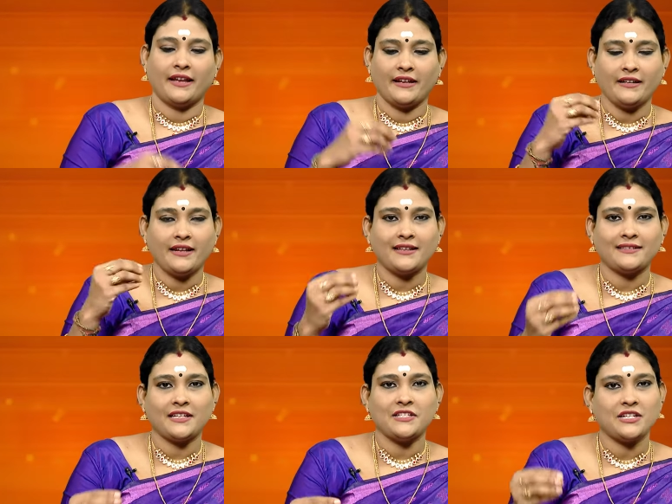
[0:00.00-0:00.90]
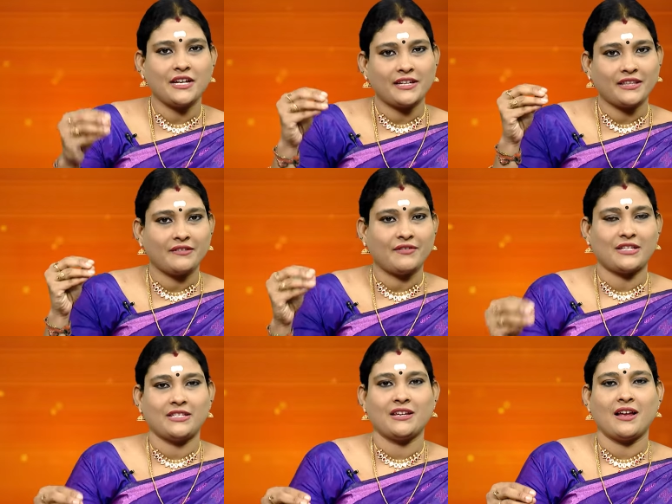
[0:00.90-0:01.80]
என்ன செஞ்சு எடுத்து
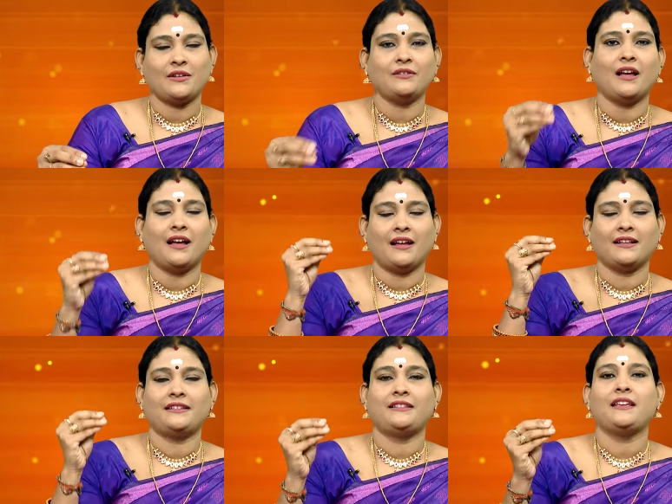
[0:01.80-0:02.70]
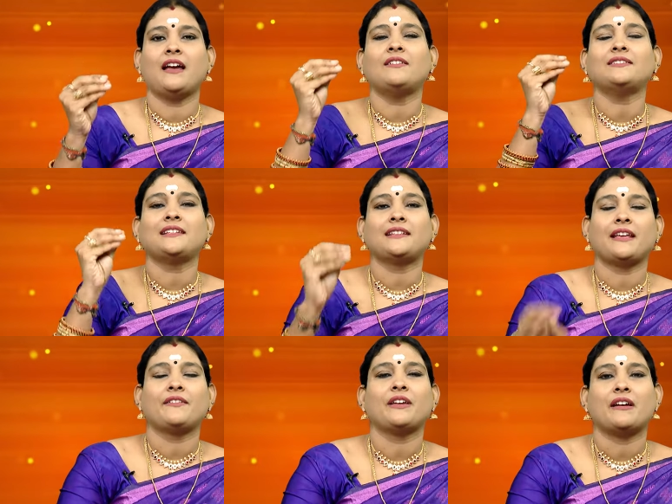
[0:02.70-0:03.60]
வச்சாலும் அத்தியாவசிய
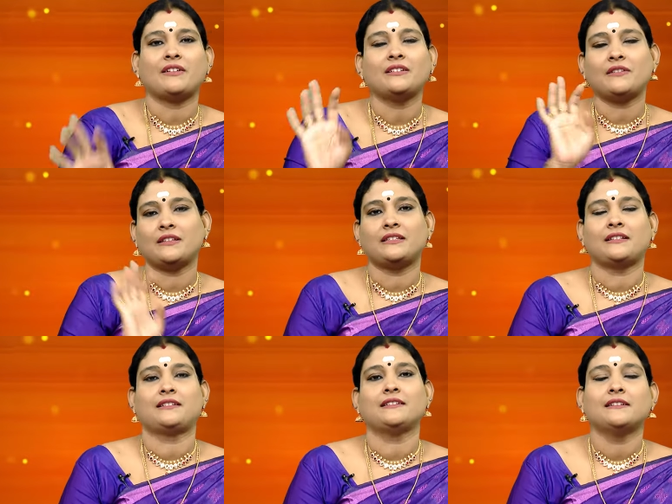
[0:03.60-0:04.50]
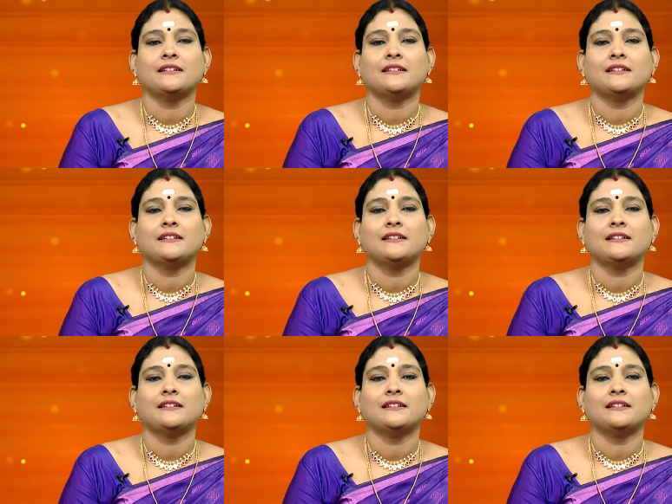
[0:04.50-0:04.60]
தேவையாவது வந்துடுது